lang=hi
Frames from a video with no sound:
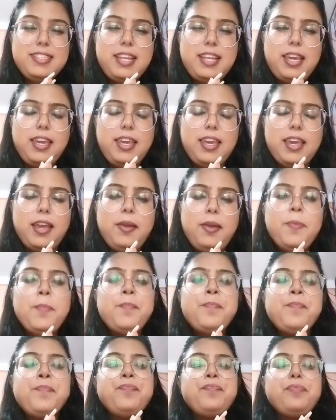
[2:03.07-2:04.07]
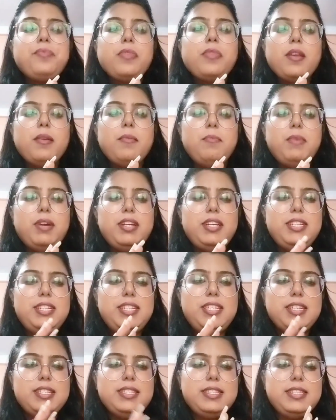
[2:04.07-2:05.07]
नहीं है बट
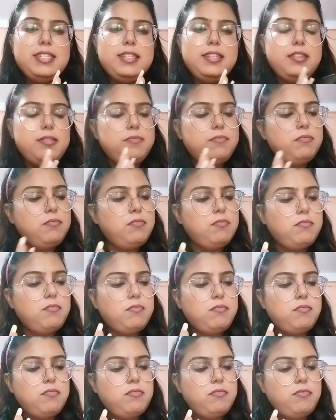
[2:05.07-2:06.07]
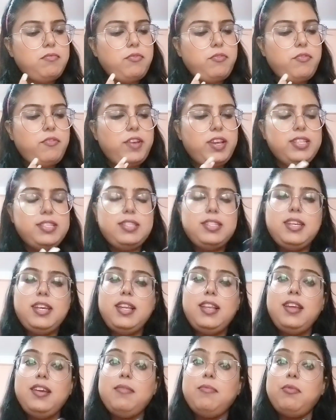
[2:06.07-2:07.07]
ये सीरम फेस
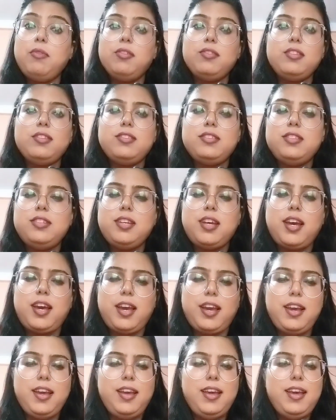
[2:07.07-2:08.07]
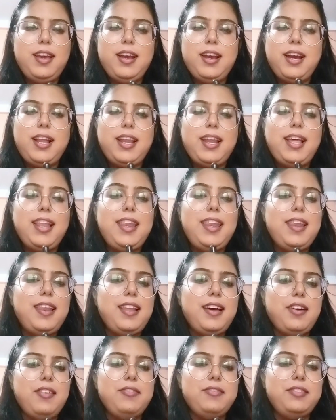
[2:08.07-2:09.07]
के लिए बहुत अच्छा है एंड आई
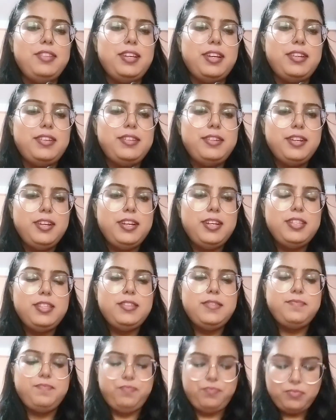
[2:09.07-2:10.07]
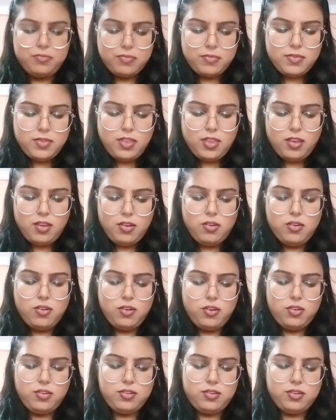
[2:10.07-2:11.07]
लव दैट
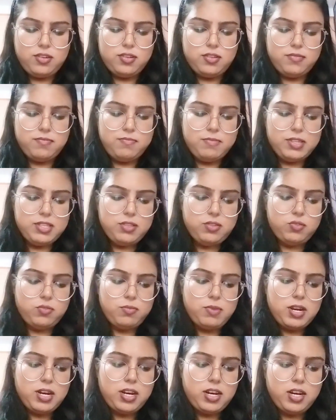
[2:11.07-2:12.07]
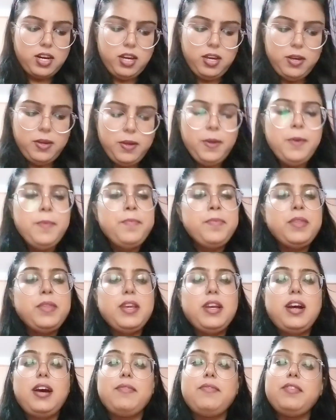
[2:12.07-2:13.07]
और uh, मैं सुबह
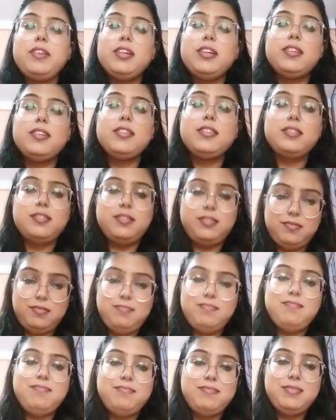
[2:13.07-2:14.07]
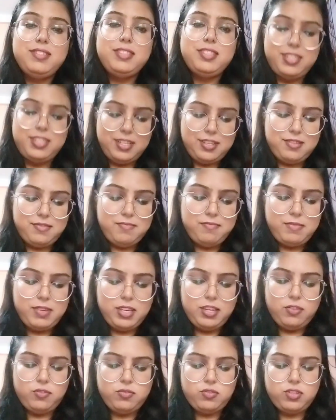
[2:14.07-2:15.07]
आफ्टर सीरम में
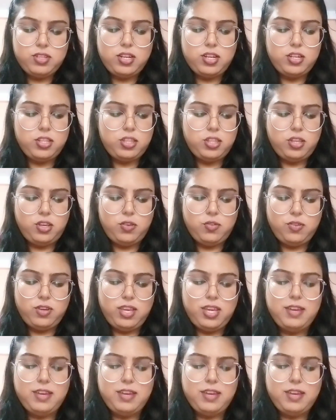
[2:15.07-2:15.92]
यूज़ करती हूँ ये